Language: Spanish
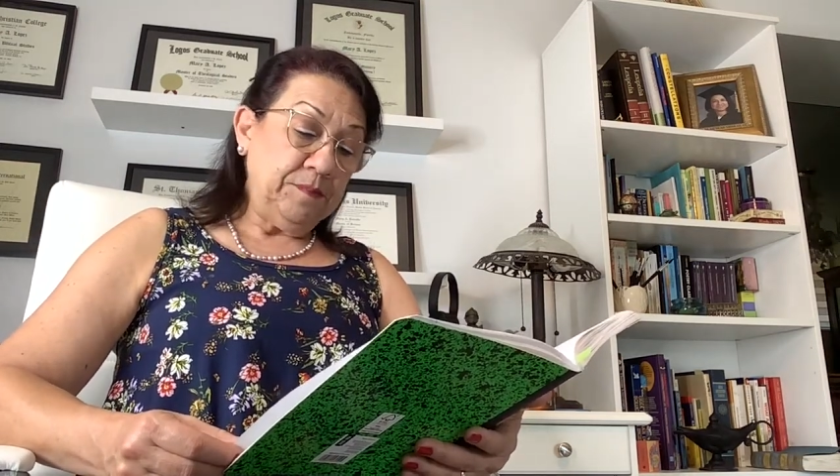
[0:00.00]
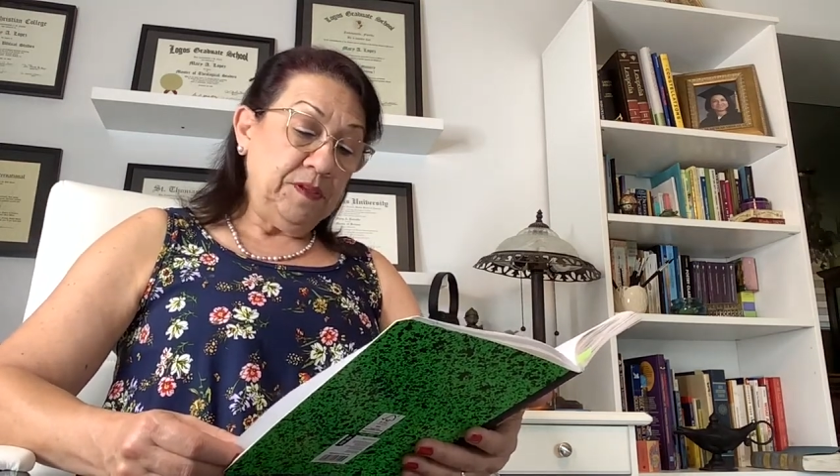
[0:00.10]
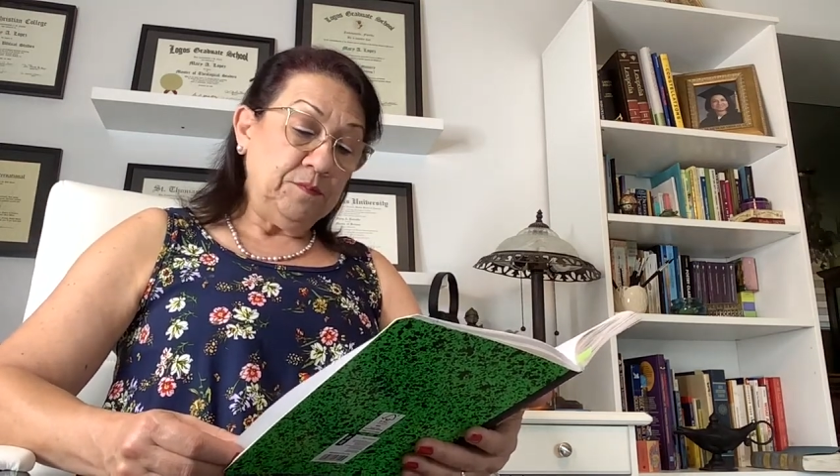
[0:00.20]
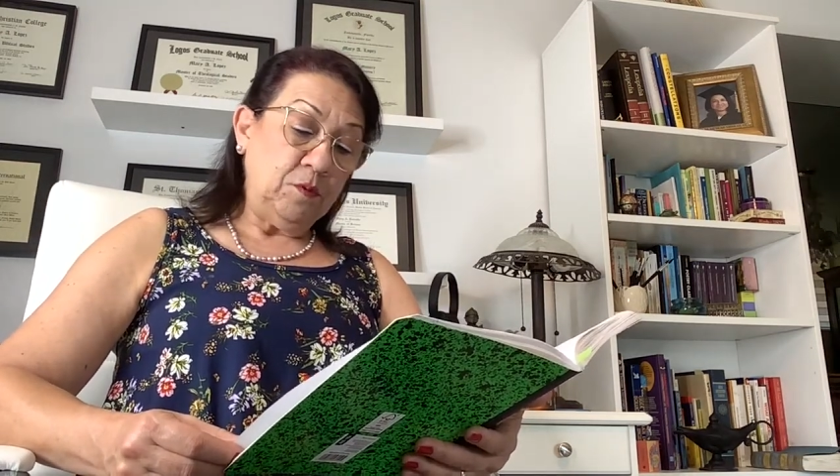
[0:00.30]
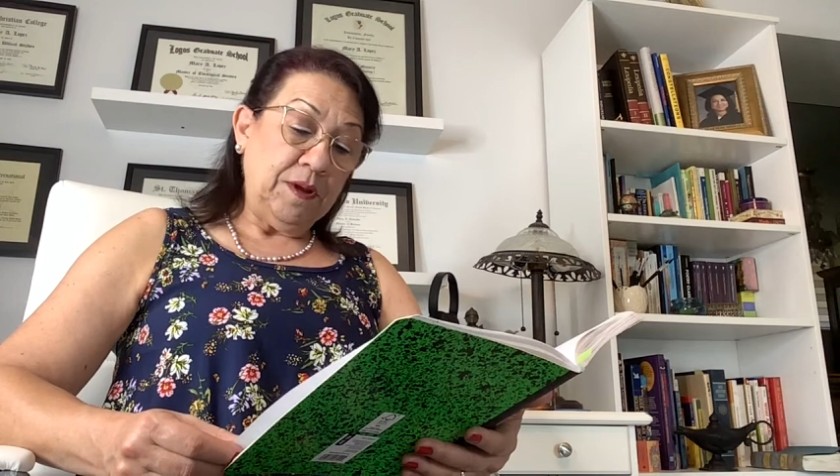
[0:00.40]

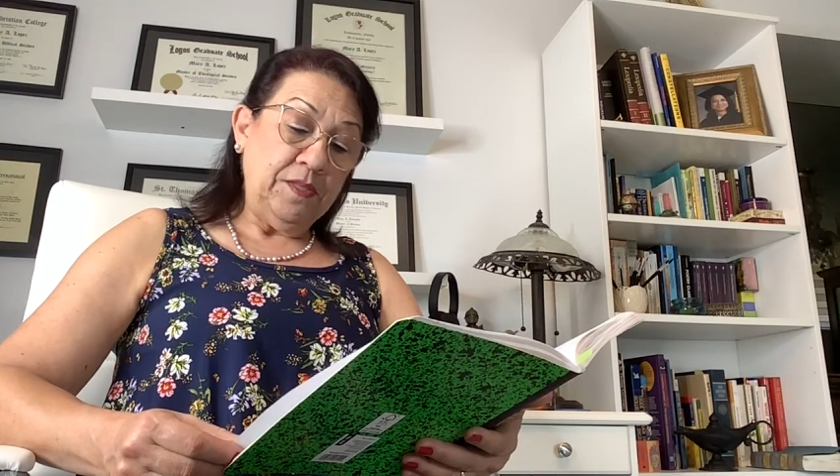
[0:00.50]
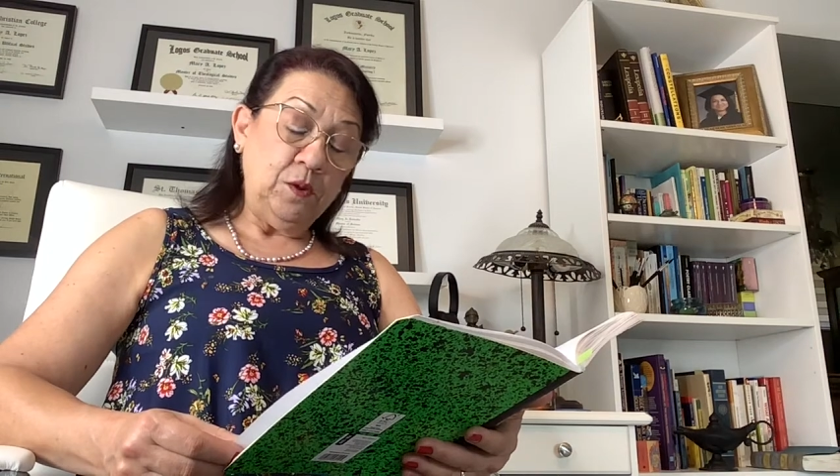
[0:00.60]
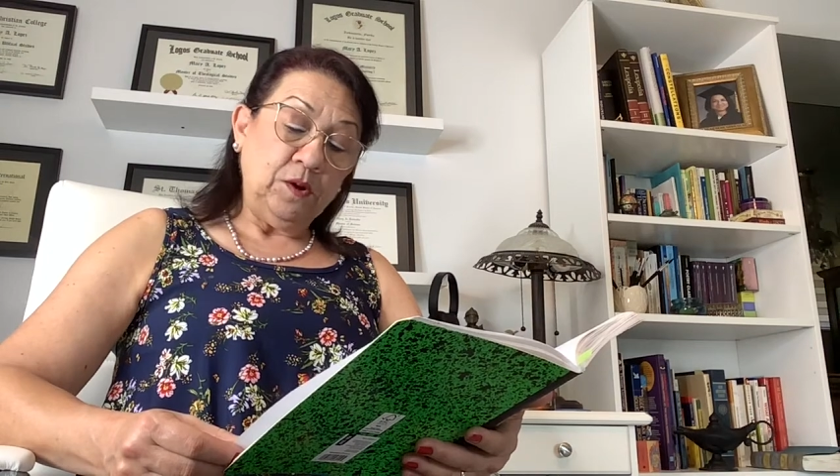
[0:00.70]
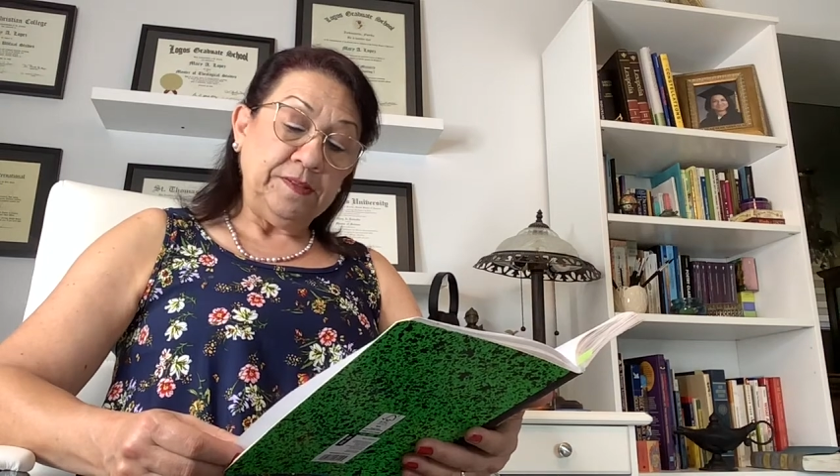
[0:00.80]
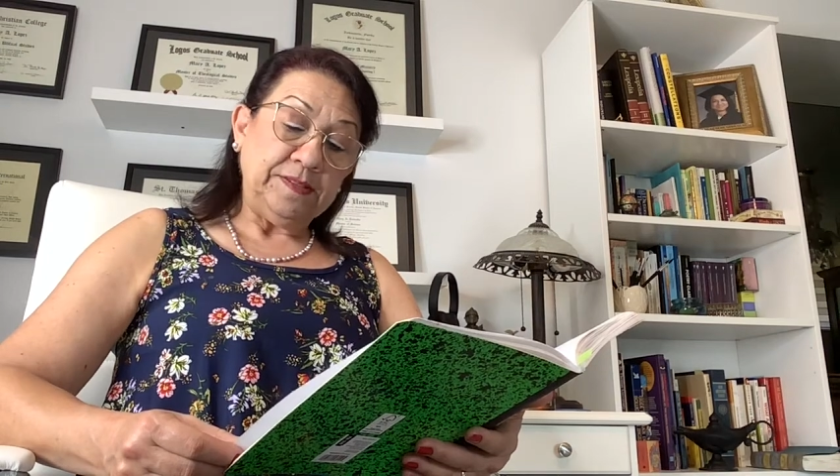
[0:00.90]
mismo más de
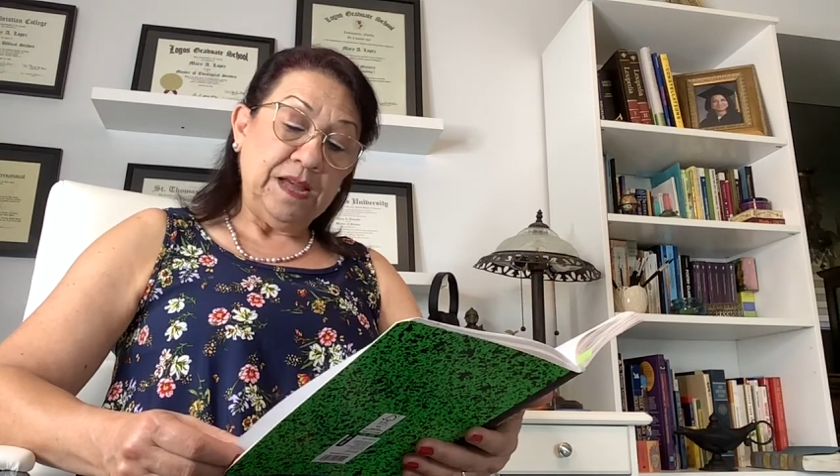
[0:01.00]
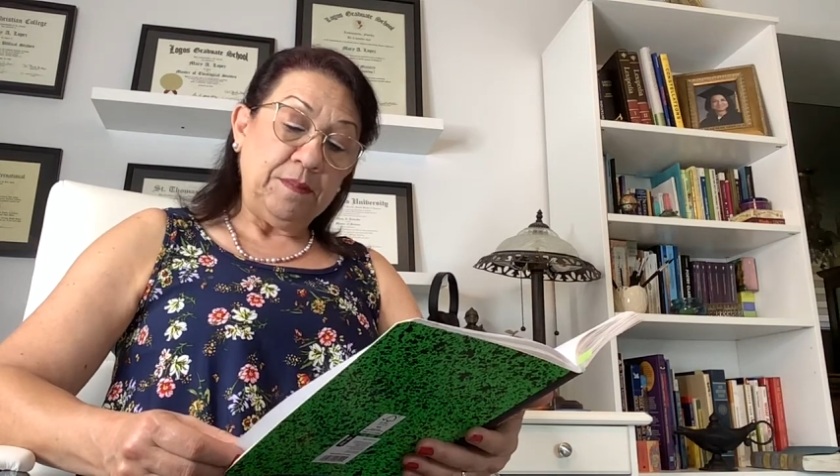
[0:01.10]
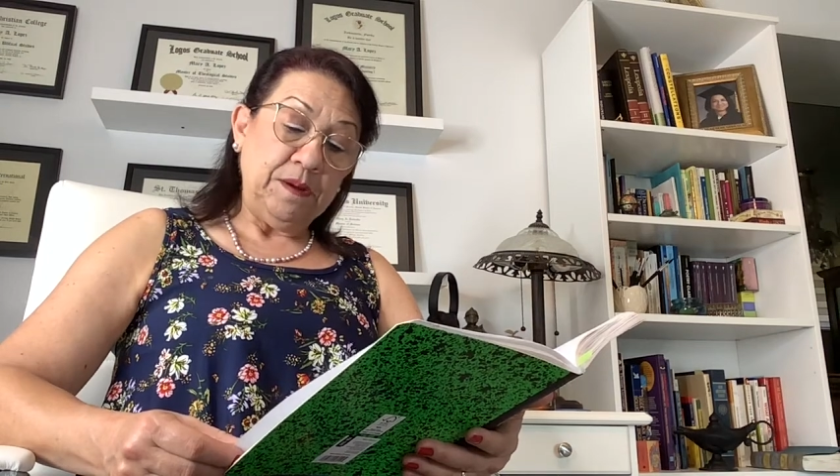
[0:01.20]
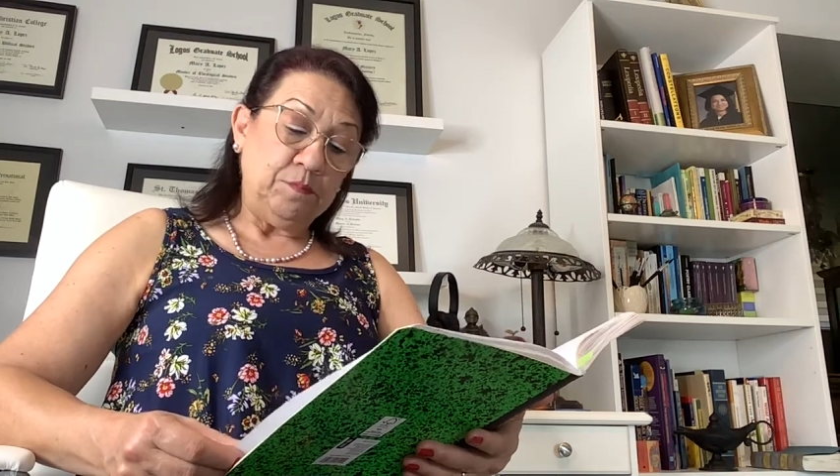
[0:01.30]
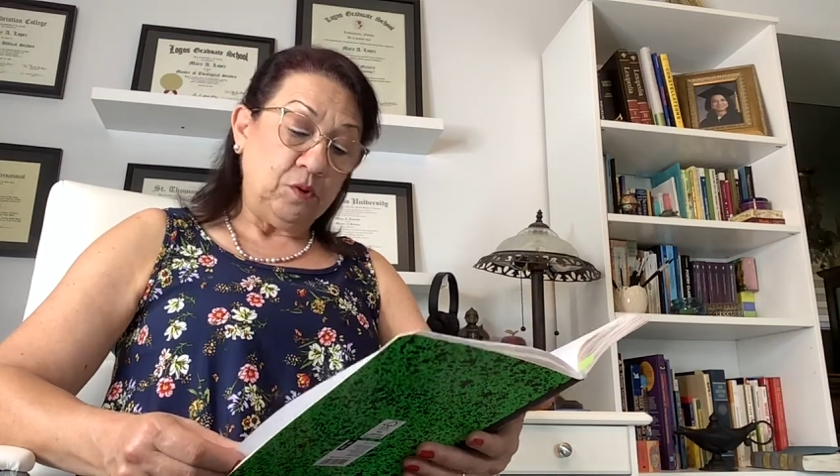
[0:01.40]
lo que se
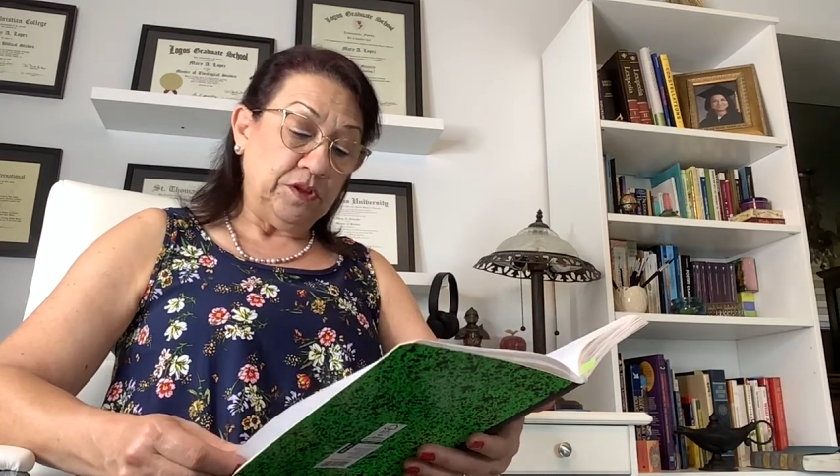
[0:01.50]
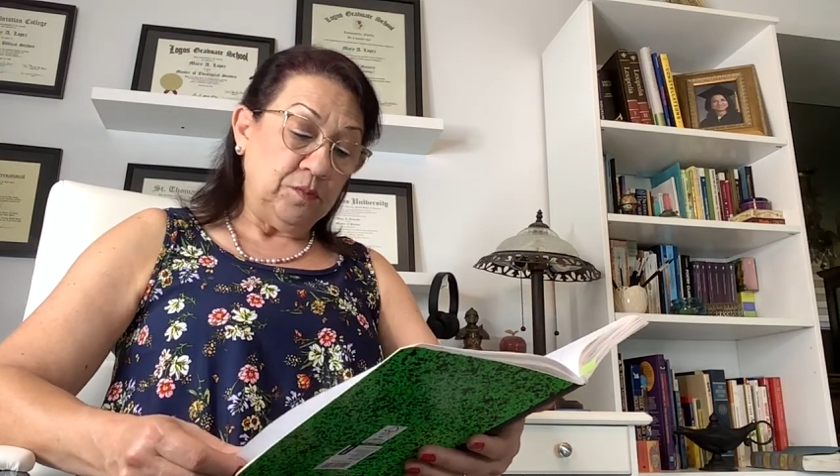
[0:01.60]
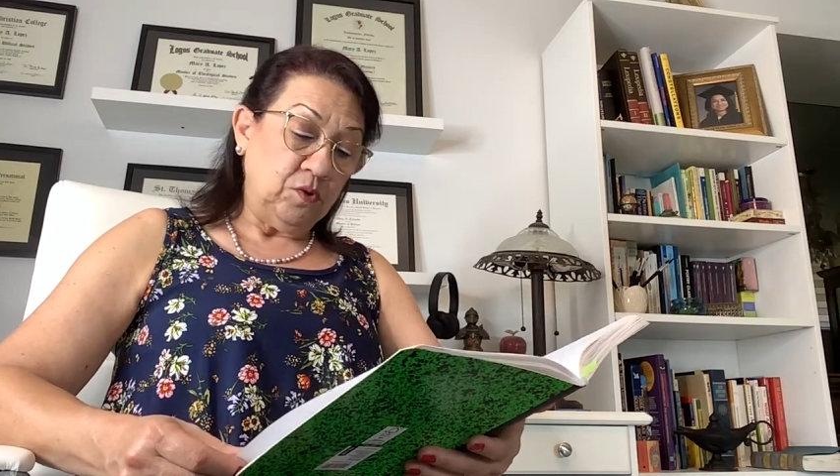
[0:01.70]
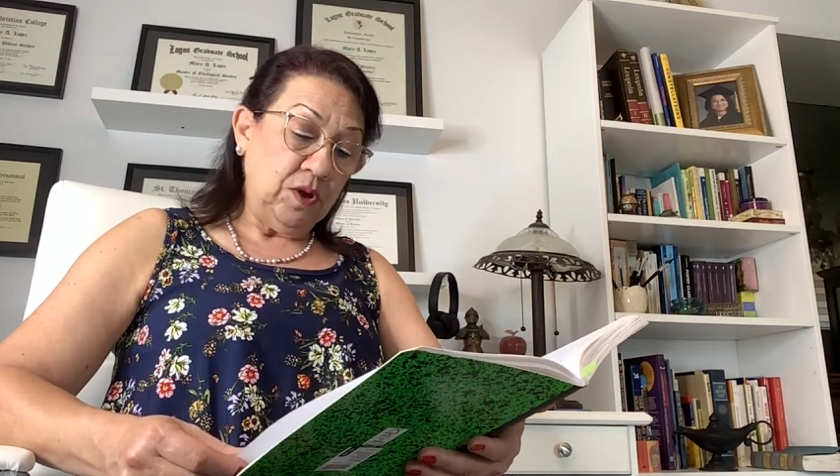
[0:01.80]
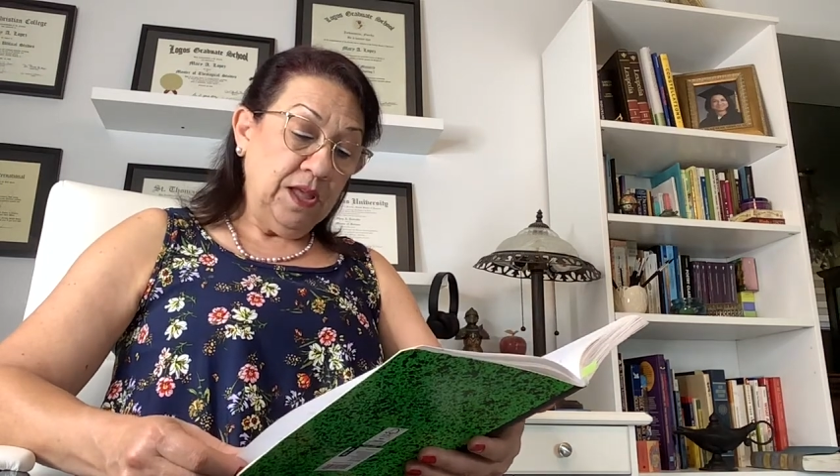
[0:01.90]
ama al
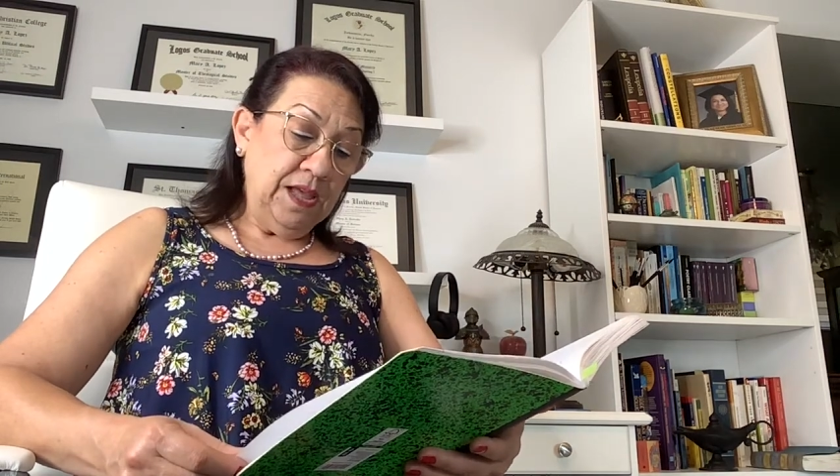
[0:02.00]
prójimo.